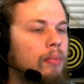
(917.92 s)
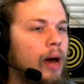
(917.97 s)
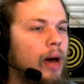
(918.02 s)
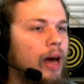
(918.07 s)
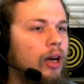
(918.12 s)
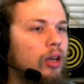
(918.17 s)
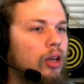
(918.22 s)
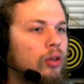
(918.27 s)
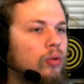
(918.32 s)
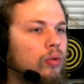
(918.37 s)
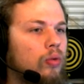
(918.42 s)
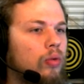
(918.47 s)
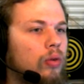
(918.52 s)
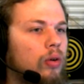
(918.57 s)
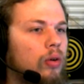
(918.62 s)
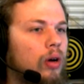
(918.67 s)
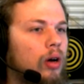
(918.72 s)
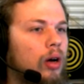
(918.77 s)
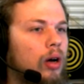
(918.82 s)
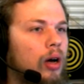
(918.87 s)
Magnum.
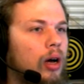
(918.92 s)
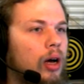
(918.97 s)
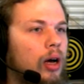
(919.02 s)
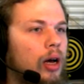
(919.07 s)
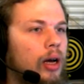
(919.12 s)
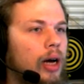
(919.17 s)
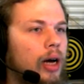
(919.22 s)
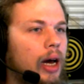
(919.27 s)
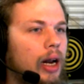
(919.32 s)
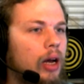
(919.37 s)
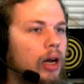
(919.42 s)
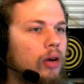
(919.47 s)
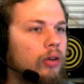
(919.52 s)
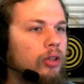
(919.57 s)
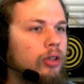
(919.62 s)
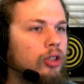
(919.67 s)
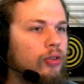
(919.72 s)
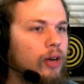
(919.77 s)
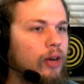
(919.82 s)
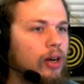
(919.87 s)
Cara, eu,
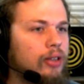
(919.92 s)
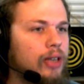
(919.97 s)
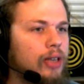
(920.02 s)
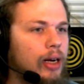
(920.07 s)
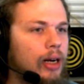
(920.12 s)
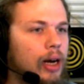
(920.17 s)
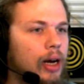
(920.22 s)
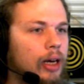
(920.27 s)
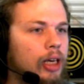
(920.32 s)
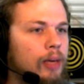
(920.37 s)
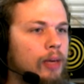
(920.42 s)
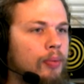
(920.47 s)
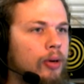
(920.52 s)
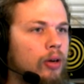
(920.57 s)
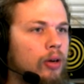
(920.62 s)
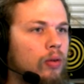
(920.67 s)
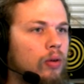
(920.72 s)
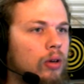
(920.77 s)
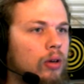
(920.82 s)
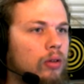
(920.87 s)
deixa eu pegar essa K aqui por
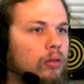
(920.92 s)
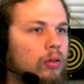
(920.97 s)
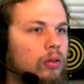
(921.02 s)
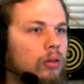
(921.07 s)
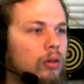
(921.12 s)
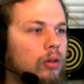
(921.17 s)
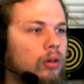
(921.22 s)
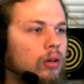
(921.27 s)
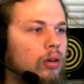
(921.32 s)
enquanto.